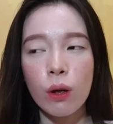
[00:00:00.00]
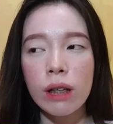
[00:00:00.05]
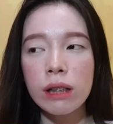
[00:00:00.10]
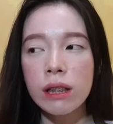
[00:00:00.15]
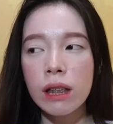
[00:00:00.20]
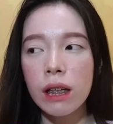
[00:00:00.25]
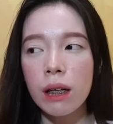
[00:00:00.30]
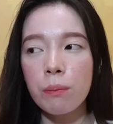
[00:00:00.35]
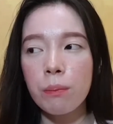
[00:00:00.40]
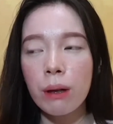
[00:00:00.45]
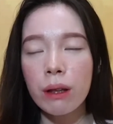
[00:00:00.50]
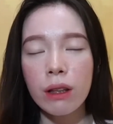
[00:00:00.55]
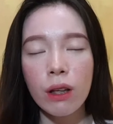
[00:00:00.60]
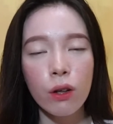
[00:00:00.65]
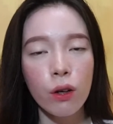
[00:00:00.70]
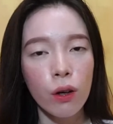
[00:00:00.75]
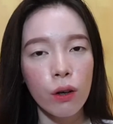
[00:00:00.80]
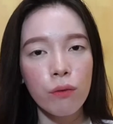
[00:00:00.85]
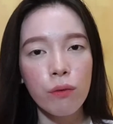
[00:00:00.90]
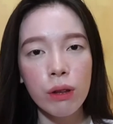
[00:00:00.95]
Kasi kapag
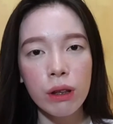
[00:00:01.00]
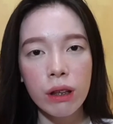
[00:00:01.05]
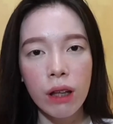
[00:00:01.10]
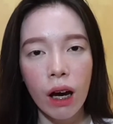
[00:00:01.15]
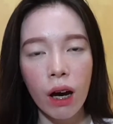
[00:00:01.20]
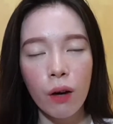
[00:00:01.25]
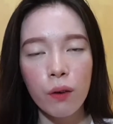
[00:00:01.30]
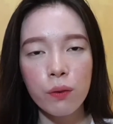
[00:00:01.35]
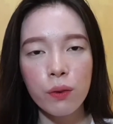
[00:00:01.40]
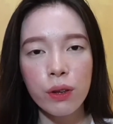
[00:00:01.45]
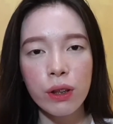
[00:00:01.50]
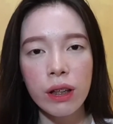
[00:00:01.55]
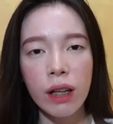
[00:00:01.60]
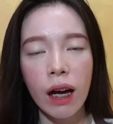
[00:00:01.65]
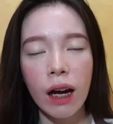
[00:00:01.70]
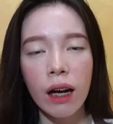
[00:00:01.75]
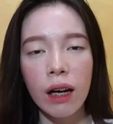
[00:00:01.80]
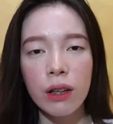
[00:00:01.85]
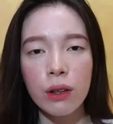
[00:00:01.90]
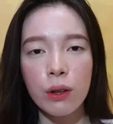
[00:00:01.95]
nag-over the counter
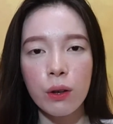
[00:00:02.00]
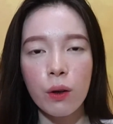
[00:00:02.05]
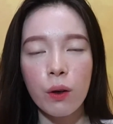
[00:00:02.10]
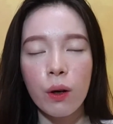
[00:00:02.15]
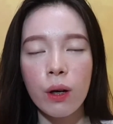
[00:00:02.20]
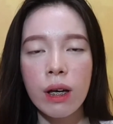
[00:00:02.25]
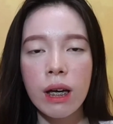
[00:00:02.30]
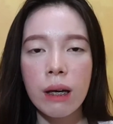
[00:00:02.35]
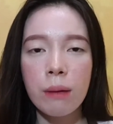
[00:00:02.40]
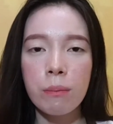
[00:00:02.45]
lang kayo,